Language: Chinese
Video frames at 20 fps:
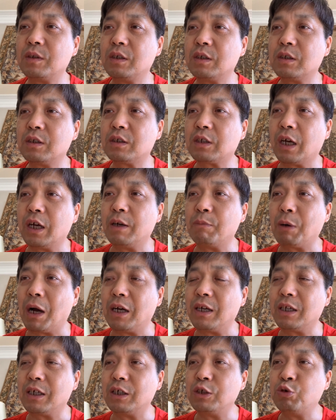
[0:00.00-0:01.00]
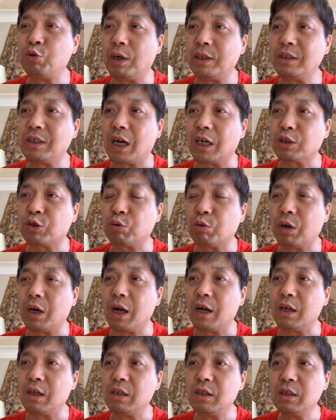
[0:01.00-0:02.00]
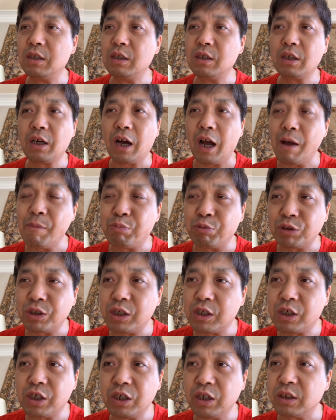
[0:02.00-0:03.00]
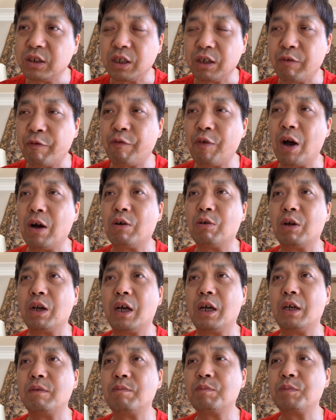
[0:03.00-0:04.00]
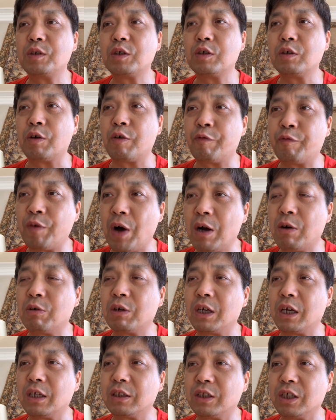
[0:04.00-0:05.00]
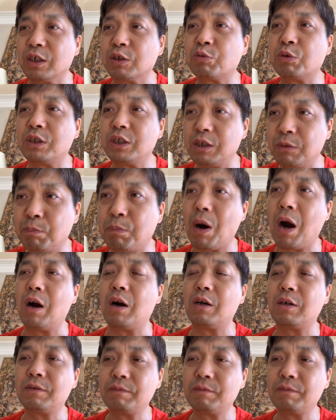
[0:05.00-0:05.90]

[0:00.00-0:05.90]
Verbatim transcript: 才把这个冤假错案还不是彻底翻过来，就是翻过来顶多一半儿。